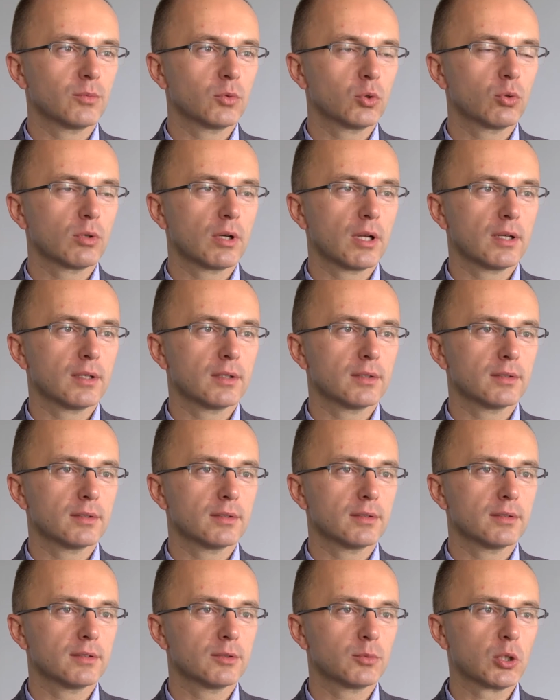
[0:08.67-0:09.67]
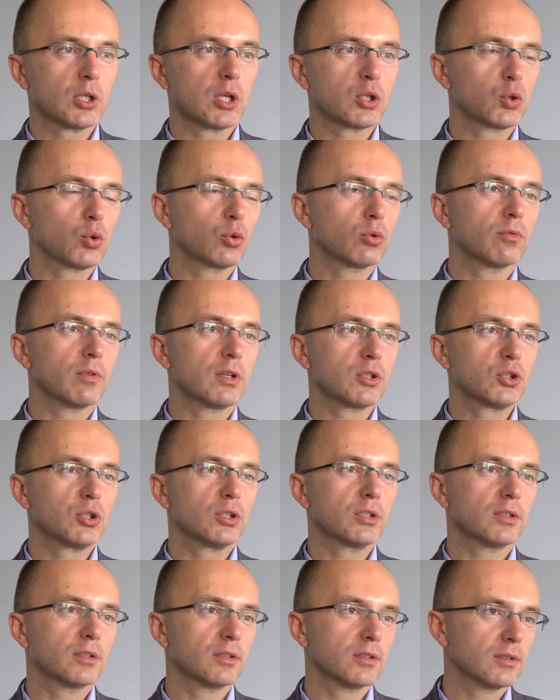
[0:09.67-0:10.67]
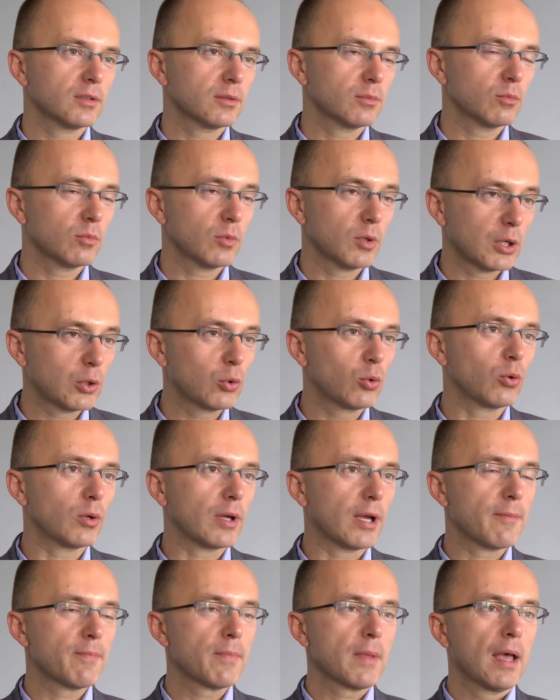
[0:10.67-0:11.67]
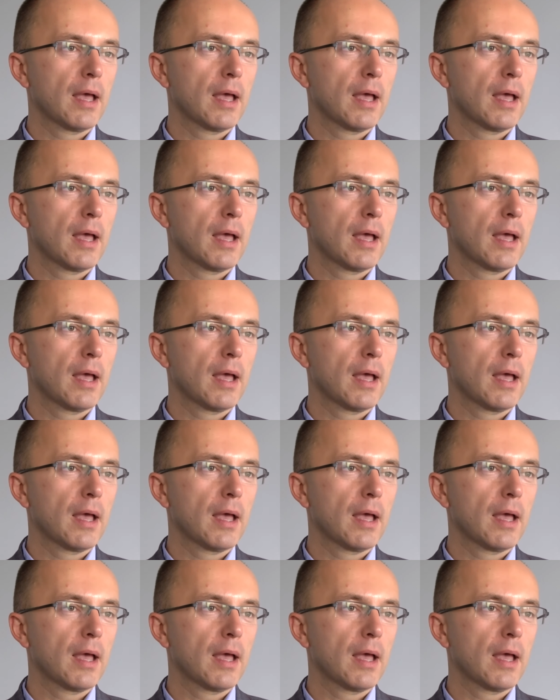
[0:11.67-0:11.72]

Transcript: która sprzedaż gruntów leśnych reguluje.